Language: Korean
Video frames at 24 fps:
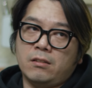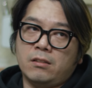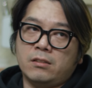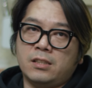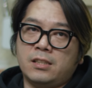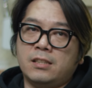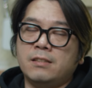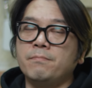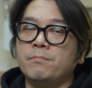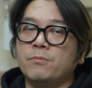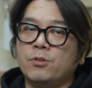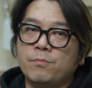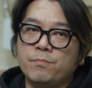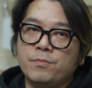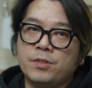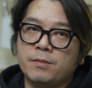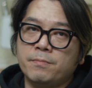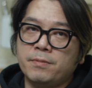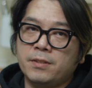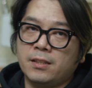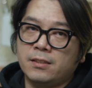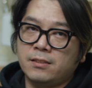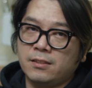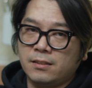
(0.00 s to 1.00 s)
큰
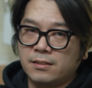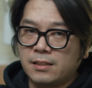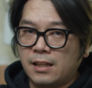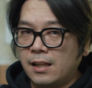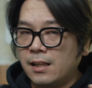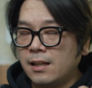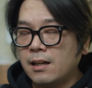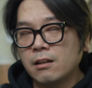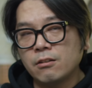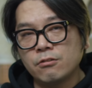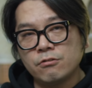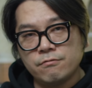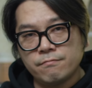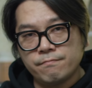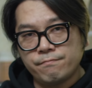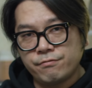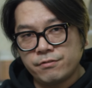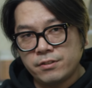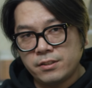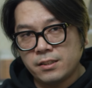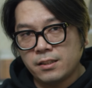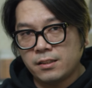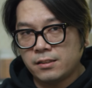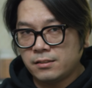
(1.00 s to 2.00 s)
몸집이라든가 날카로운
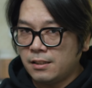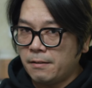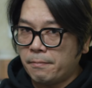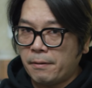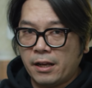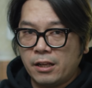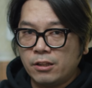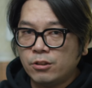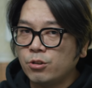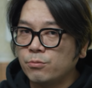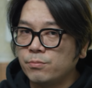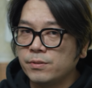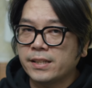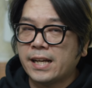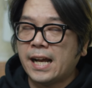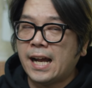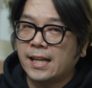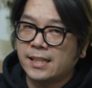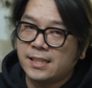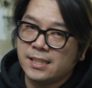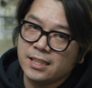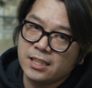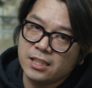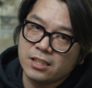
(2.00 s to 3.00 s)
부리라든가 발톱을
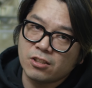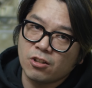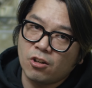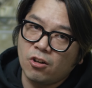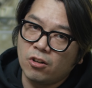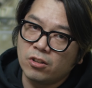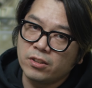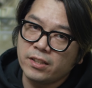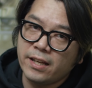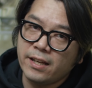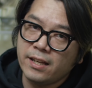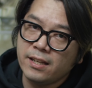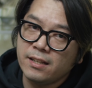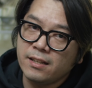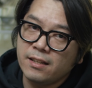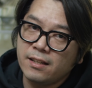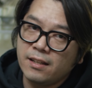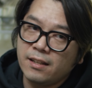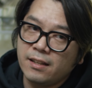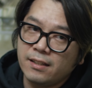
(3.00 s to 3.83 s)
가지기 전에